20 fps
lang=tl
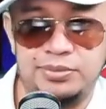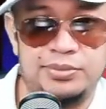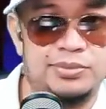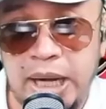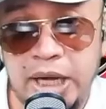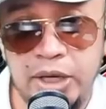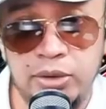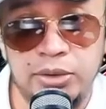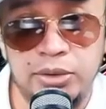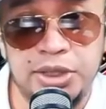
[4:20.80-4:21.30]

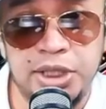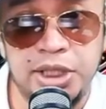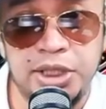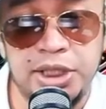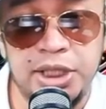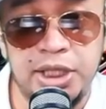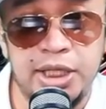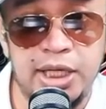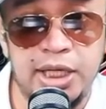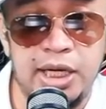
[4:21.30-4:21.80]
Paano
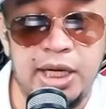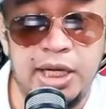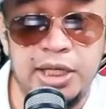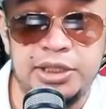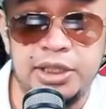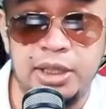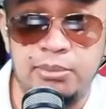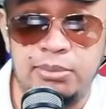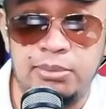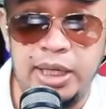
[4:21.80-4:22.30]
titigil ang
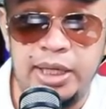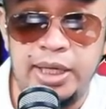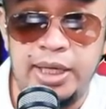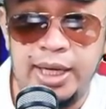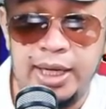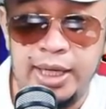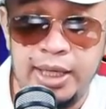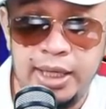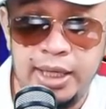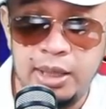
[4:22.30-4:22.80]
isang
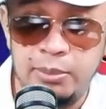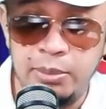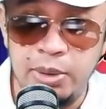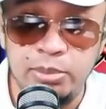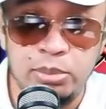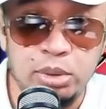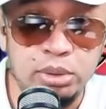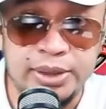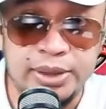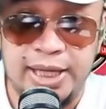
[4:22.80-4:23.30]
balde na may
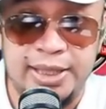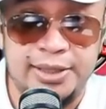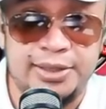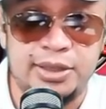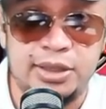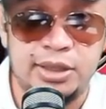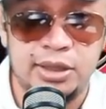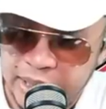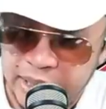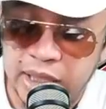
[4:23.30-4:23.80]

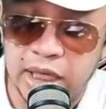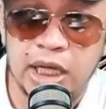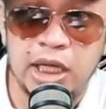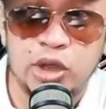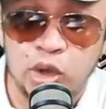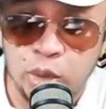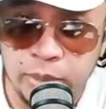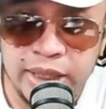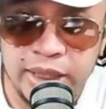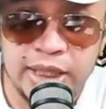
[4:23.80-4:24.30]
butas para
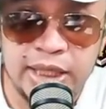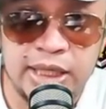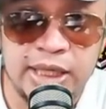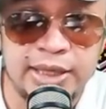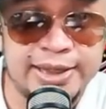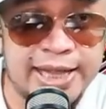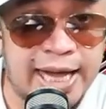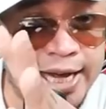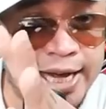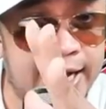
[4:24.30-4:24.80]
tumigil
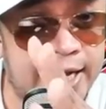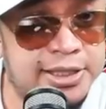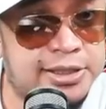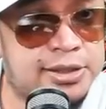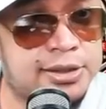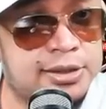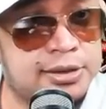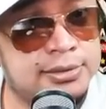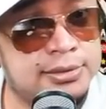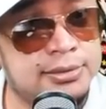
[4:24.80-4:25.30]
ng
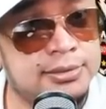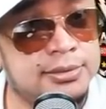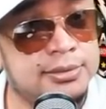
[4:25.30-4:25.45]
tagas?